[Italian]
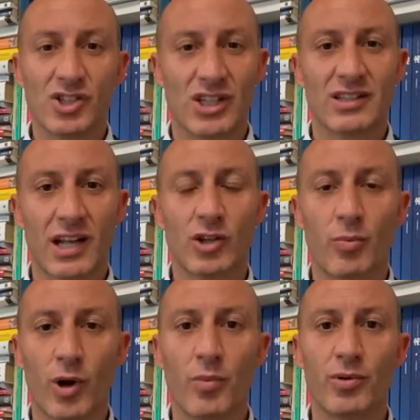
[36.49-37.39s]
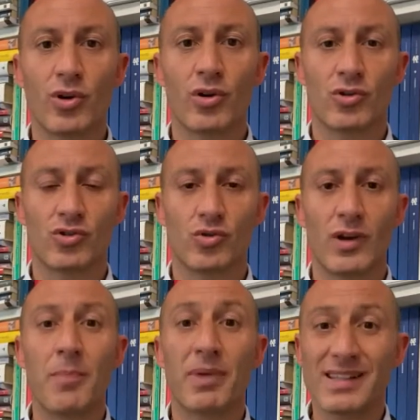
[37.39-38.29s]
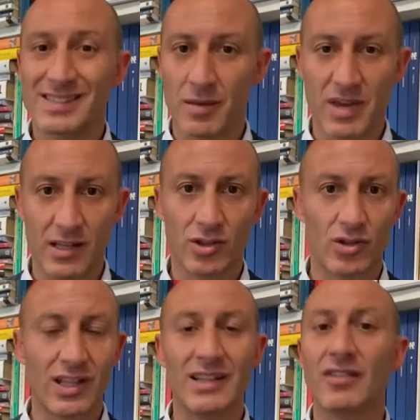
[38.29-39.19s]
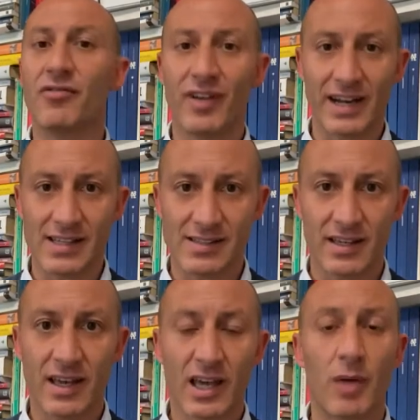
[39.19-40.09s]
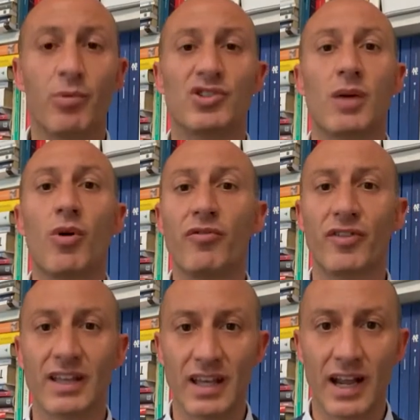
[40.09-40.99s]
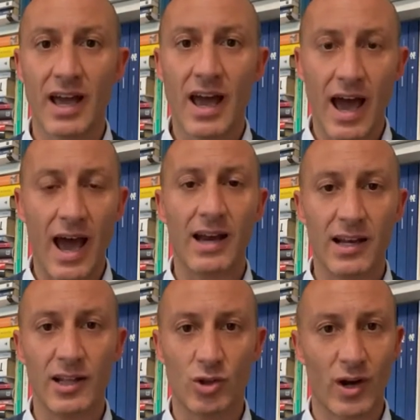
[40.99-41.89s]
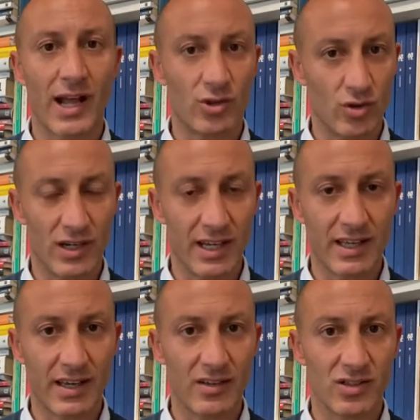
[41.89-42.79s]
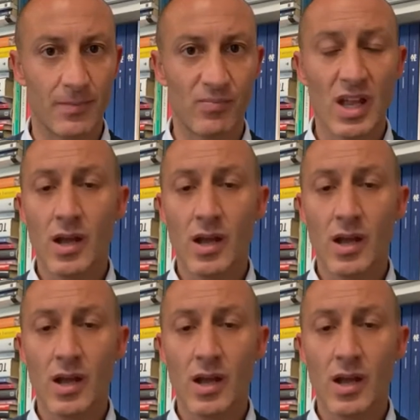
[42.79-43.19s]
centrato proprio sull'apprezzamento delle differenze che possiamo offrire all'elettorato lecchese.